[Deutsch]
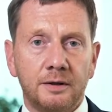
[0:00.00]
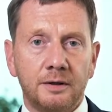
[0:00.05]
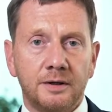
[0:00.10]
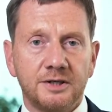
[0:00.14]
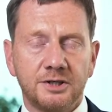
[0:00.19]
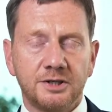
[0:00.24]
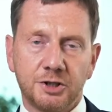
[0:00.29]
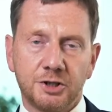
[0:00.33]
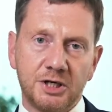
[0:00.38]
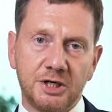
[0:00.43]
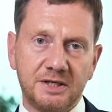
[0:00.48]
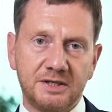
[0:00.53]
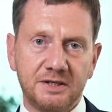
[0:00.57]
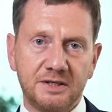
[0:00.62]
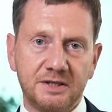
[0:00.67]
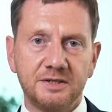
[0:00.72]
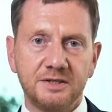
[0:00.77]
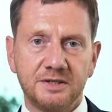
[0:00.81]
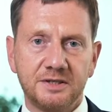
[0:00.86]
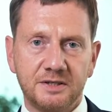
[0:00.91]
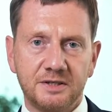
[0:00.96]
dass
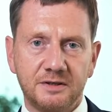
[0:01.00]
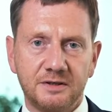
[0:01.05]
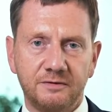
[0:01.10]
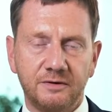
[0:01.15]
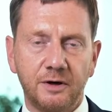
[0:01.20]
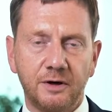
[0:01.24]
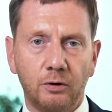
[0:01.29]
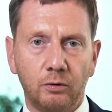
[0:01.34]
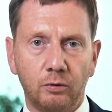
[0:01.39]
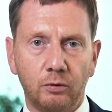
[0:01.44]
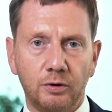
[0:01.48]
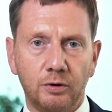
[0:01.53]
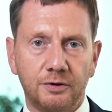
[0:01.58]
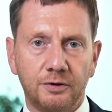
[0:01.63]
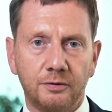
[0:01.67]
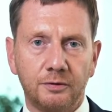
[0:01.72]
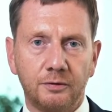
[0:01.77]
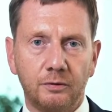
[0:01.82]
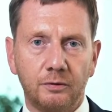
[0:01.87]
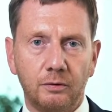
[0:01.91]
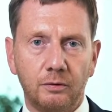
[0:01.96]
Geschichte sich nicht
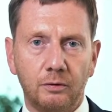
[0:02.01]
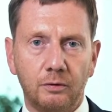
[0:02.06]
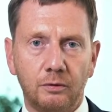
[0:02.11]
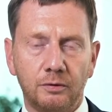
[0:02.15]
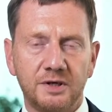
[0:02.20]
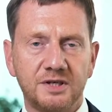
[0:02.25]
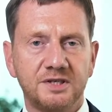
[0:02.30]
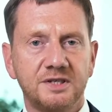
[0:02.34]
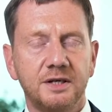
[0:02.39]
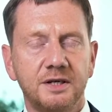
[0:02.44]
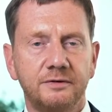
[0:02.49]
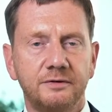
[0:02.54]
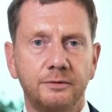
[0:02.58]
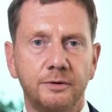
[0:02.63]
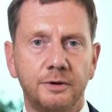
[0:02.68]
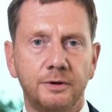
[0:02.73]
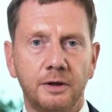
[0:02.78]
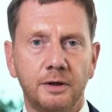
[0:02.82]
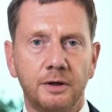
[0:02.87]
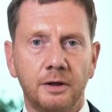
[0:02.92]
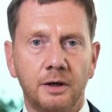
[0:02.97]
wiederholt. Und das gilt
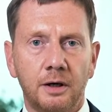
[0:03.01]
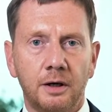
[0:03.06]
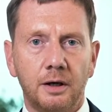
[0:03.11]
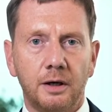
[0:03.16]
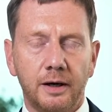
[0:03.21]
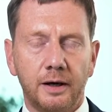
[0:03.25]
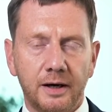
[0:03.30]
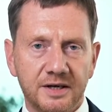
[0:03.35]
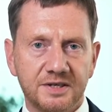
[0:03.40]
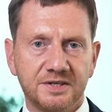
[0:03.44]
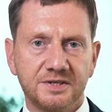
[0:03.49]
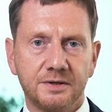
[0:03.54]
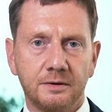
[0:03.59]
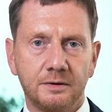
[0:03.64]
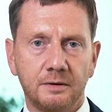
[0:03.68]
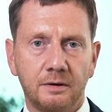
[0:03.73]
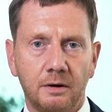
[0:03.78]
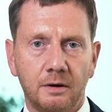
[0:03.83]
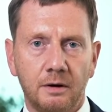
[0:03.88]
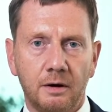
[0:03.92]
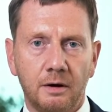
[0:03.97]
für die
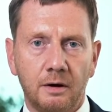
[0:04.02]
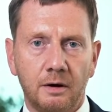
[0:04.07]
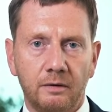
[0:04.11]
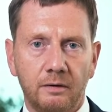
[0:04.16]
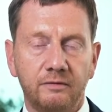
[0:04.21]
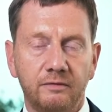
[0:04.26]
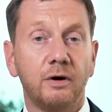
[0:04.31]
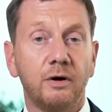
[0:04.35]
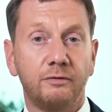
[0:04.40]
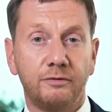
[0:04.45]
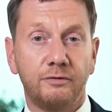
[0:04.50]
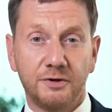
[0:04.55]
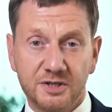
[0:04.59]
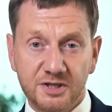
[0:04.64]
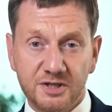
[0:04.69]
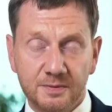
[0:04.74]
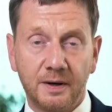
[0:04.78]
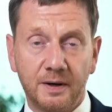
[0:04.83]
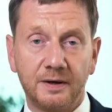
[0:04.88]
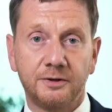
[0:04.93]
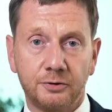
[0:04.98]
erste wie auch für die
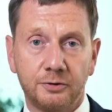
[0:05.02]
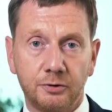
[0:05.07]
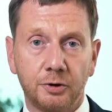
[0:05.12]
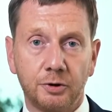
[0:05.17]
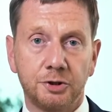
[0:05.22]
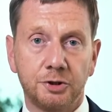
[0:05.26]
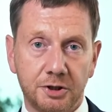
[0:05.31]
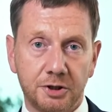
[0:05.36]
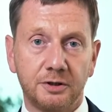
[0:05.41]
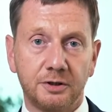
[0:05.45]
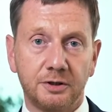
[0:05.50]
zweite deutsche